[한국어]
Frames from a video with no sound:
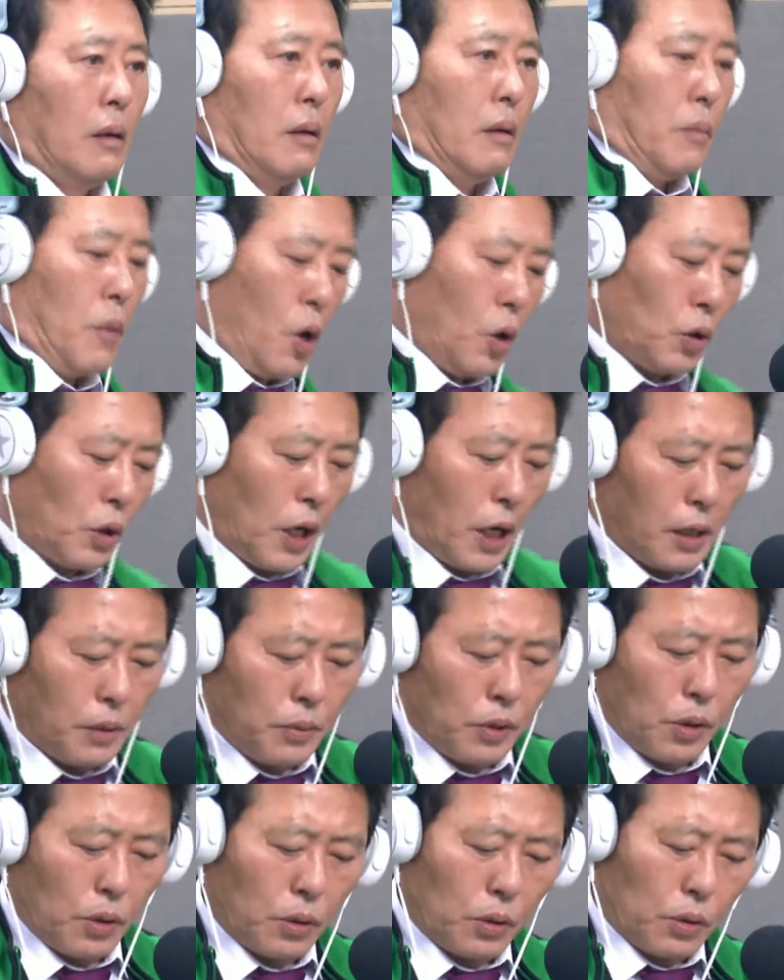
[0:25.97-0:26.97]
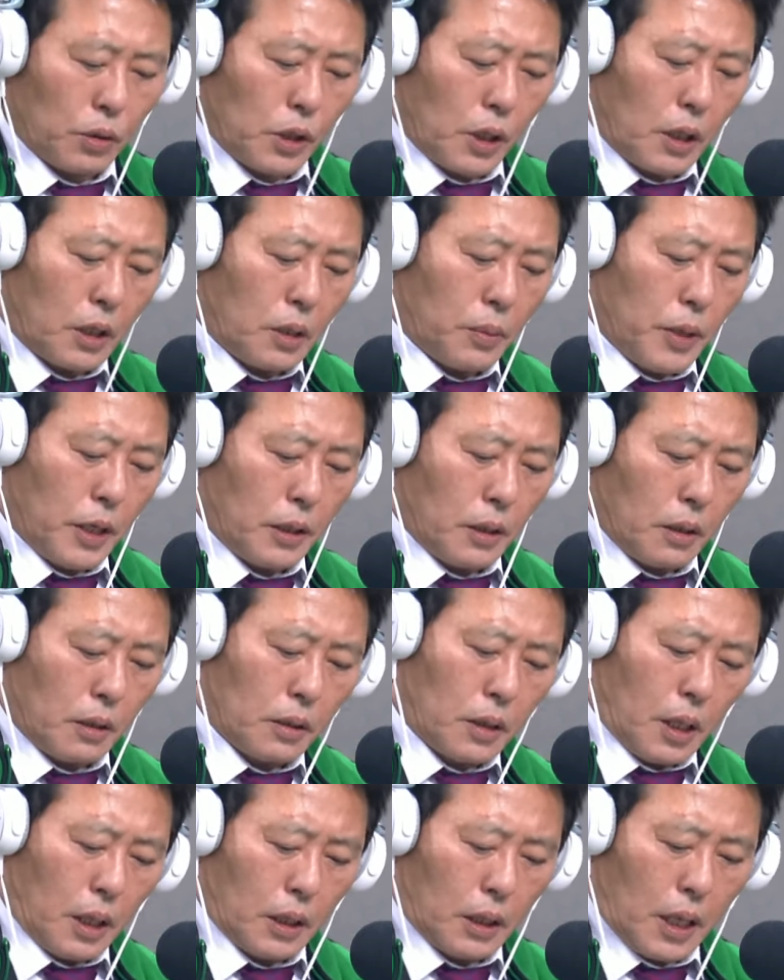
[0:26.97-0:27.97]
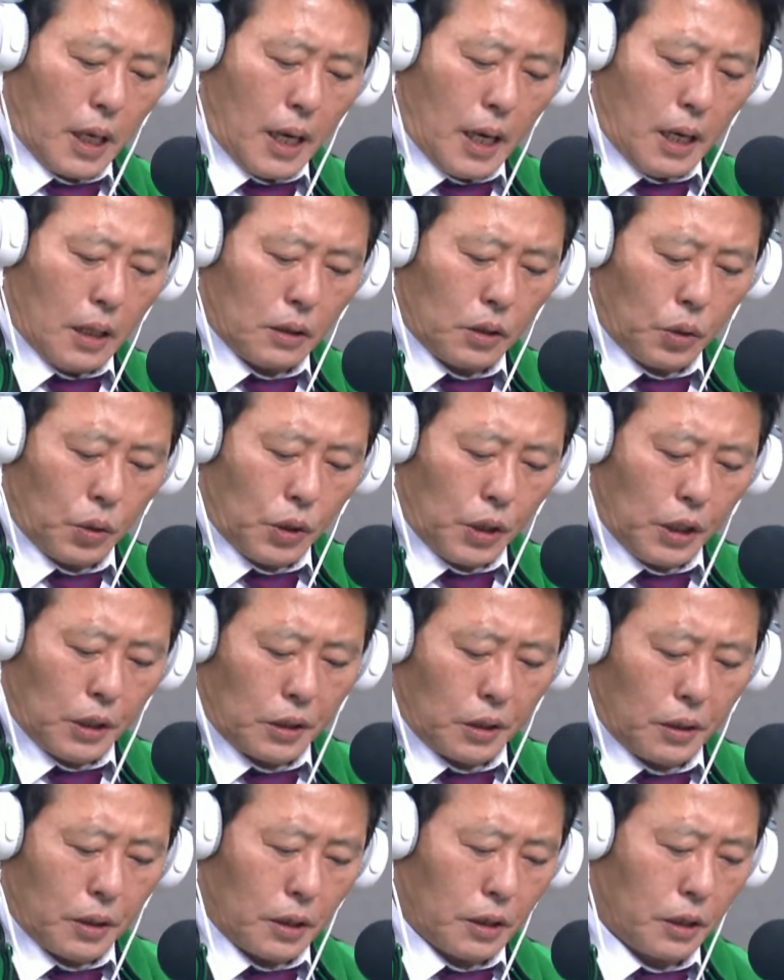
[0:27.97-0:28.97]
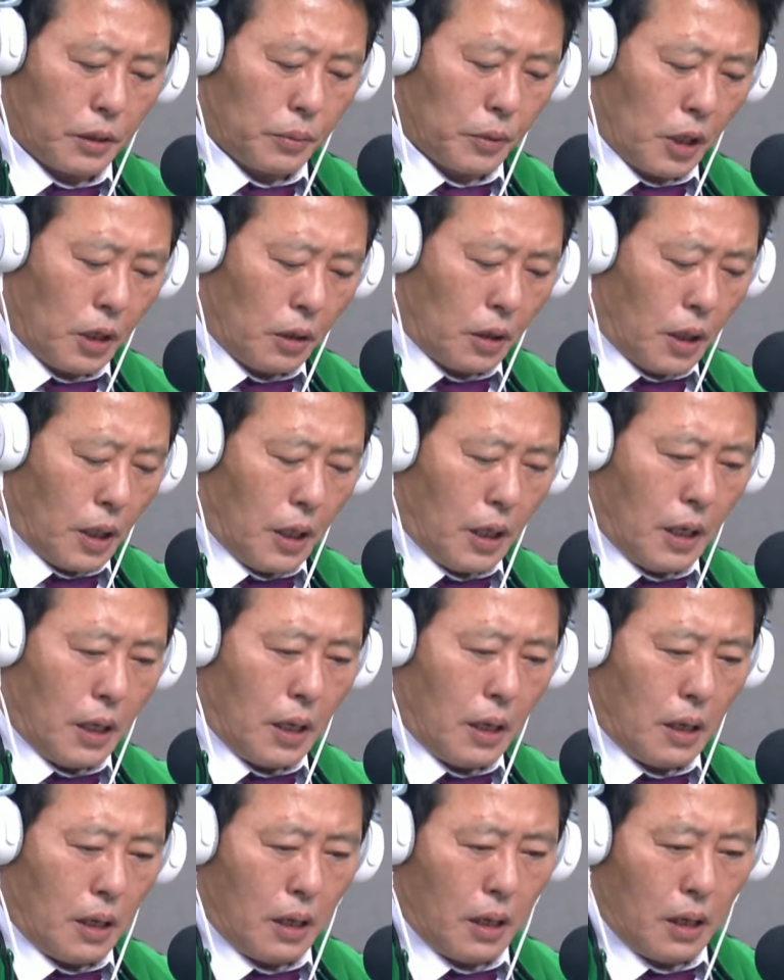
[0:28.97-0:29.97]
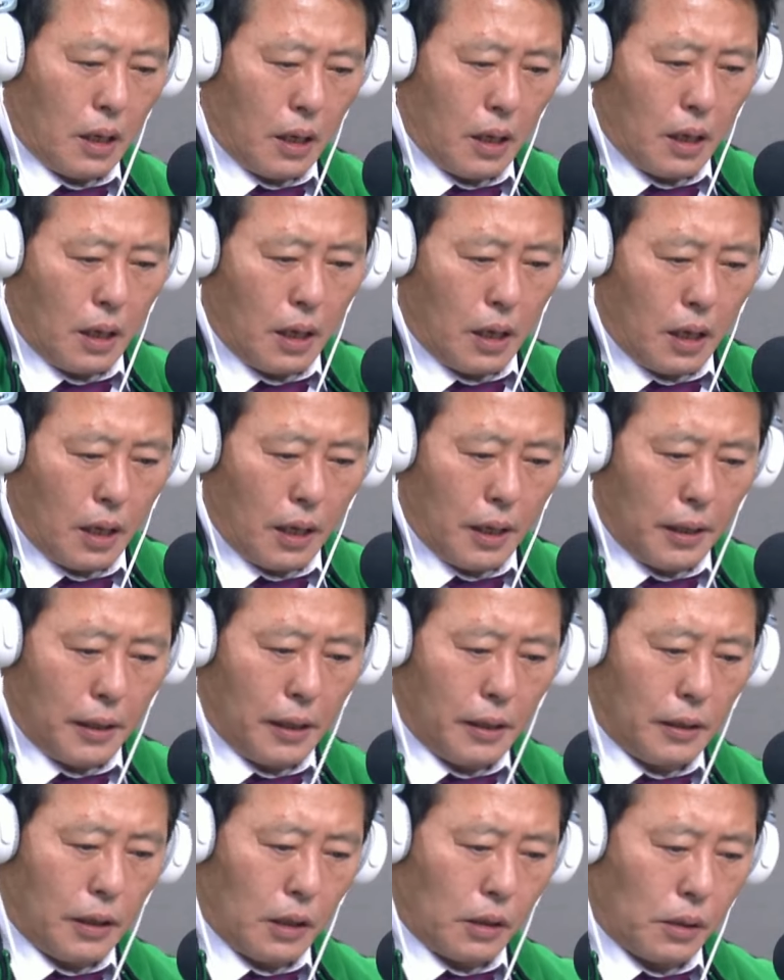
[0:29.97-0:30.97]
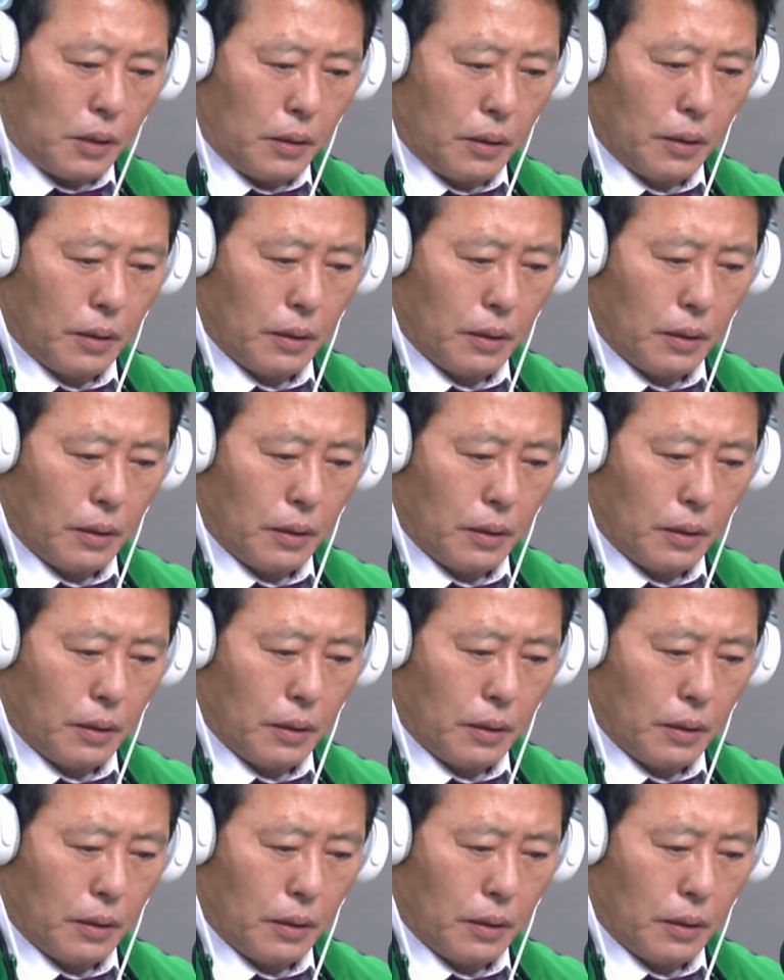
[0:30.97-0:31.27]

먹고 살기 힘들어도 지나치면 안 되는 세상 소식 전해드립니다. 허리케인 데스크.